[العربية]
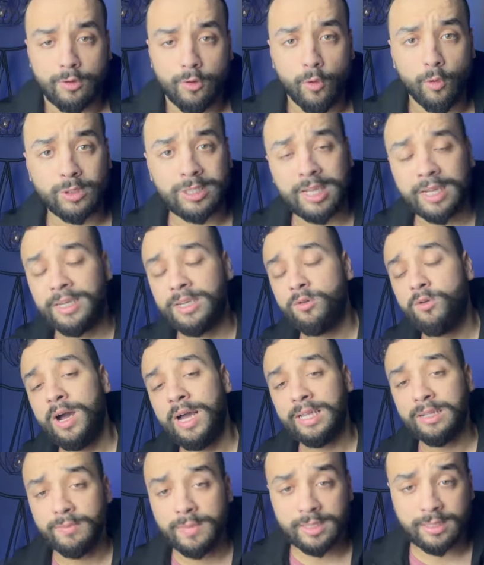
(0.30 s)
وصلني
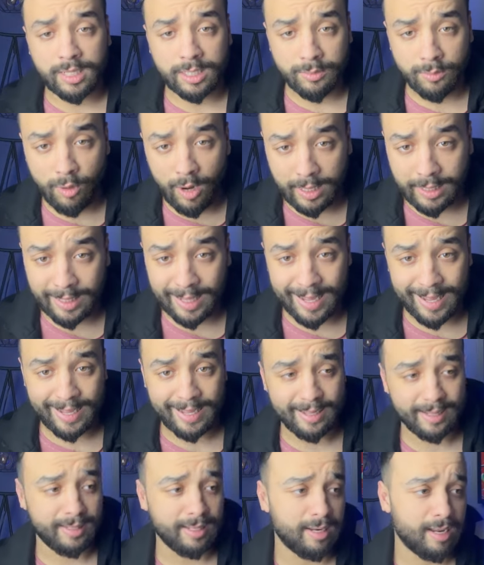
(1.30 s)
واحد الميساج من واحد
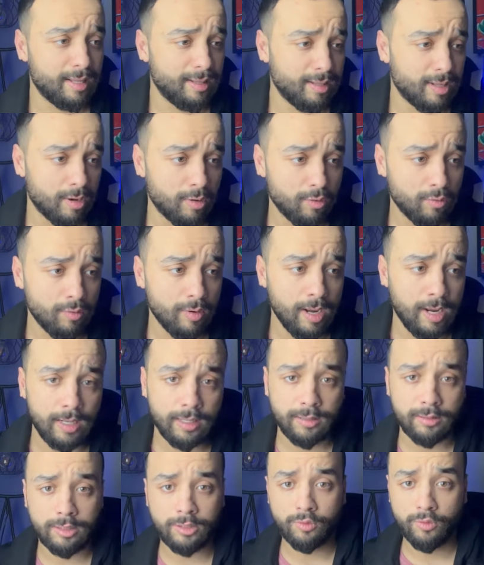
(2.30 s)
الاخ ديال انه هو
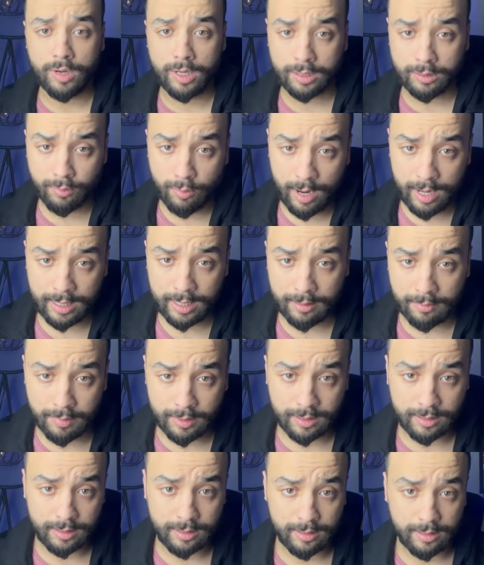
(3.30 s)
عد الزواج بواحد
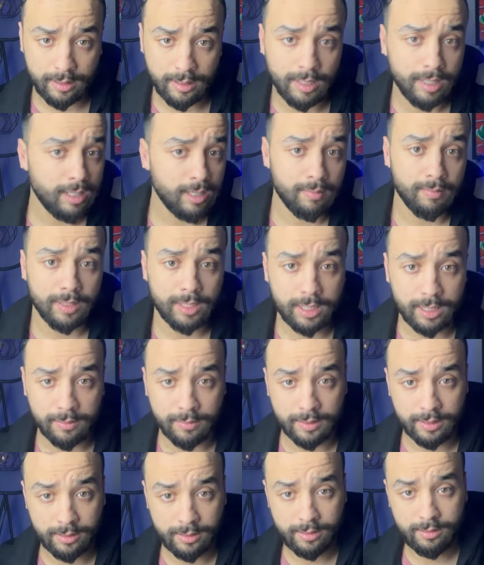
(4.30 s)
البنت اللي هي ماشي
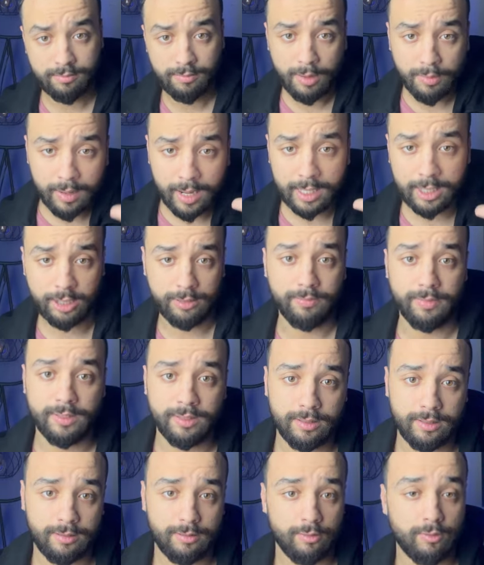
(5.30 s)
بنت ما بقاتش
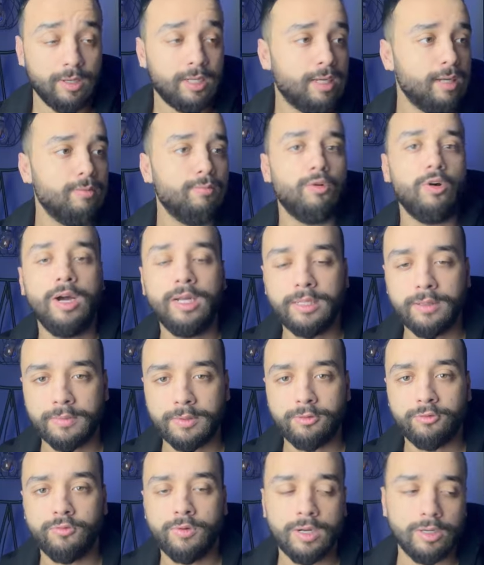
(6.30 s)
بنت ولكن موعده
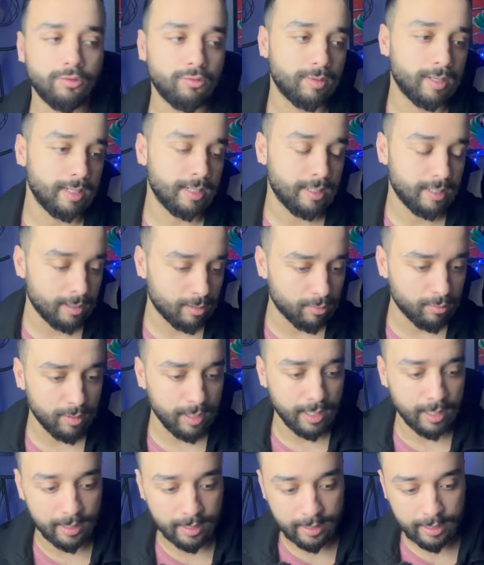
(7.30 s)
بالزواج وقال لي يا
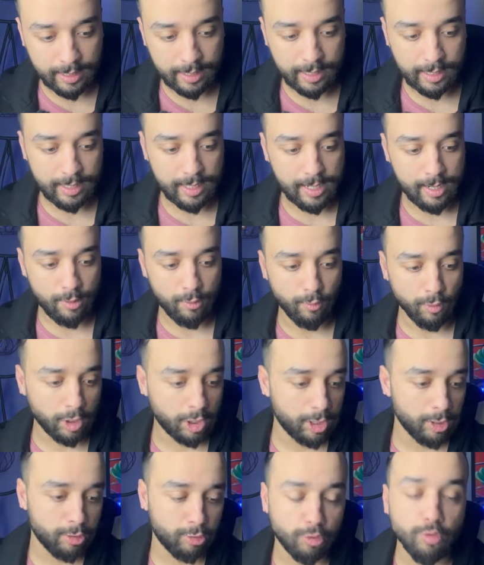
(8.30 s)
خويا
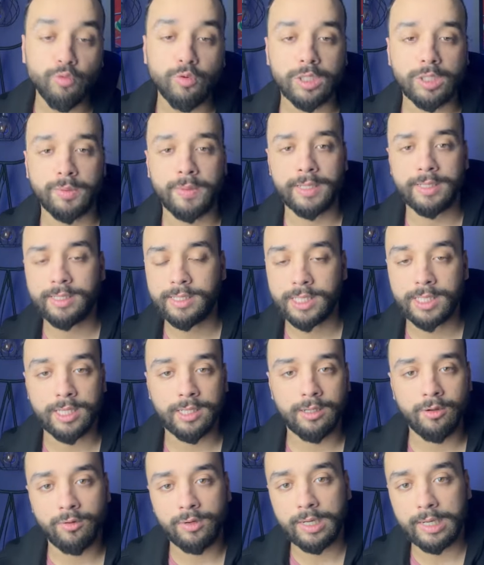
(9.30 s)
واش نتزوج بهذه
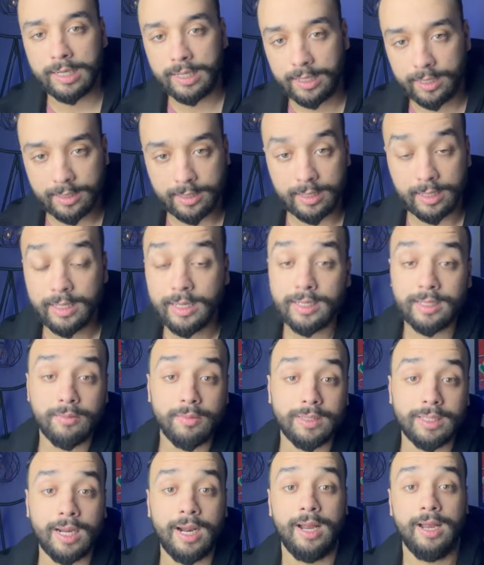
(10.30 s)
السيده ولا لا انا
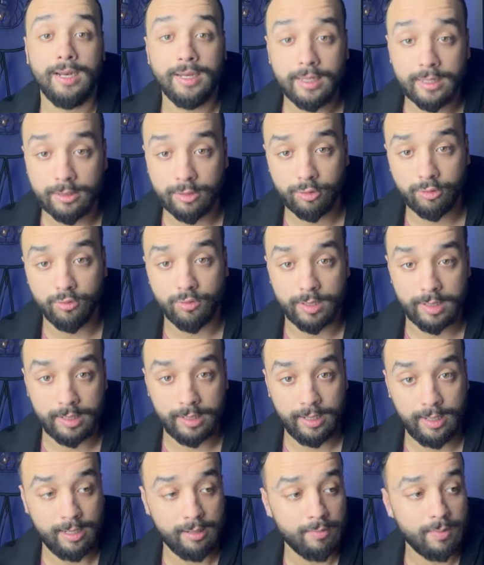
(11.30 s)
دابا طرح عليا هذا
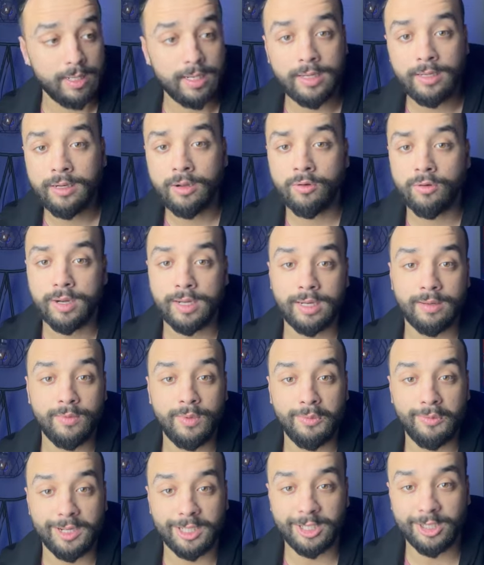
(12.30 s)
السؤال علما انه انا
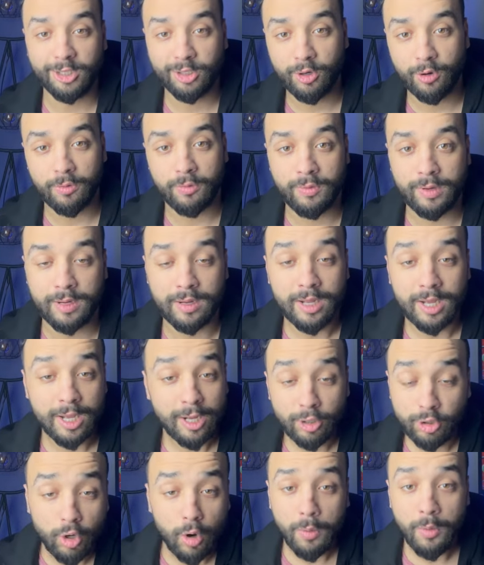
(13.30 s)
ما يمكنش نجاوب لي
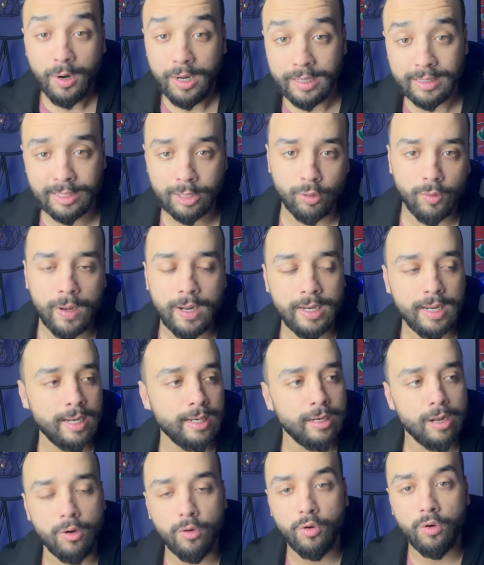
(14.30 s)
جاوبوا على هذا السؤال
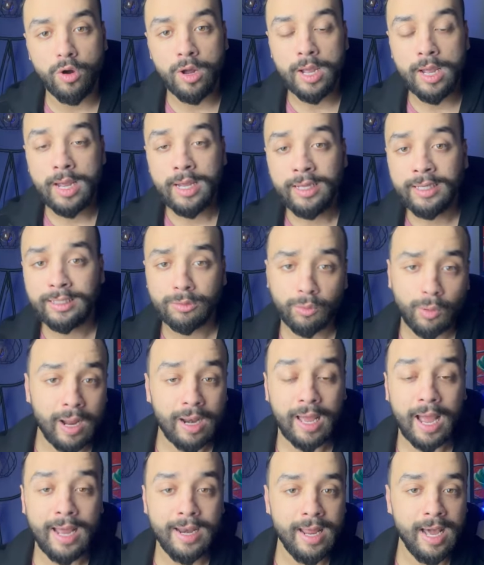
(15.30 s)
لانه كتبقى
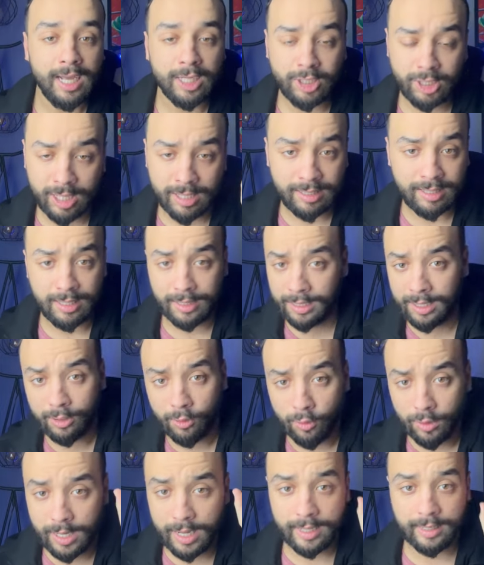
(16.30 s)
القناعه الشخصيه ديال
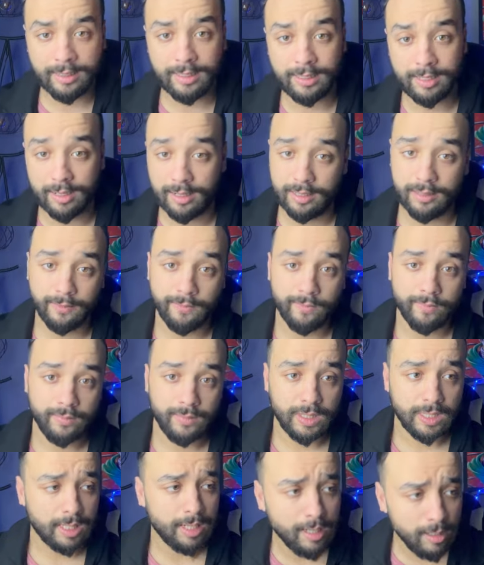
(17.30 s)
كل انسان
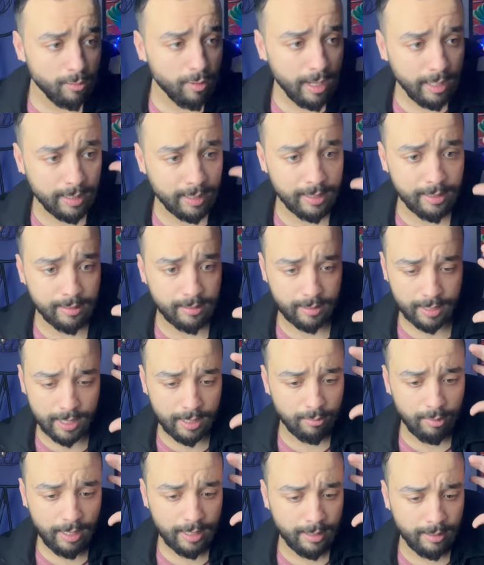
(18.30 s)
كاين واحد
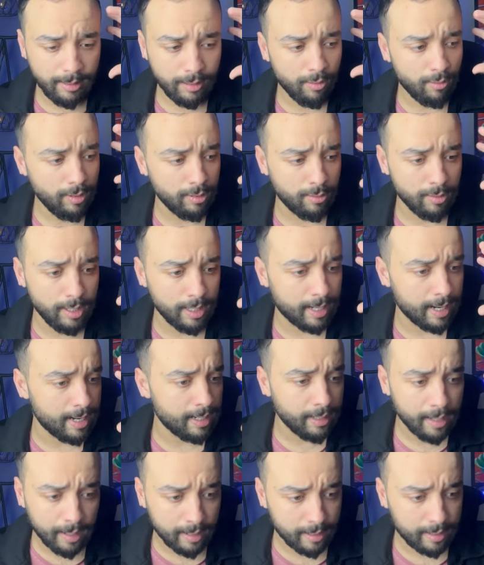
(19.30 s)
الانسان واحد النوع يقول لك
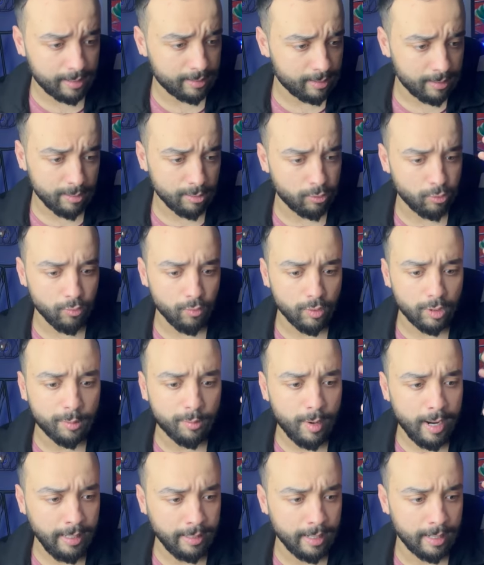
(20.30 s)
انا خاصني نتزوج
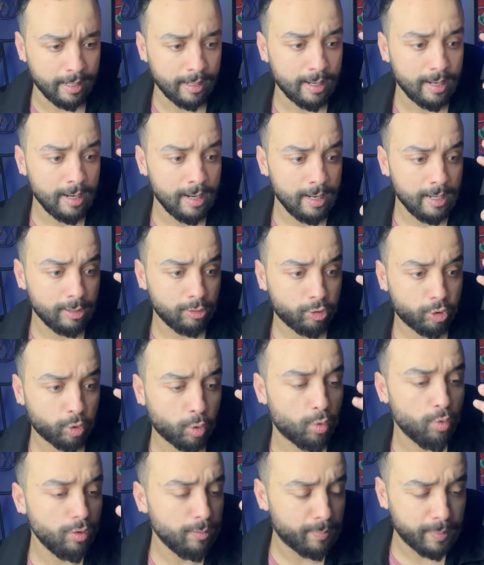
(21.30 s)
بوحده
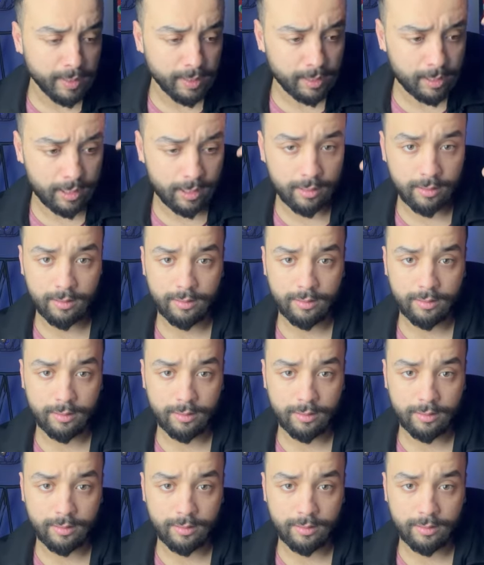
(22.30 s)
تكون بنت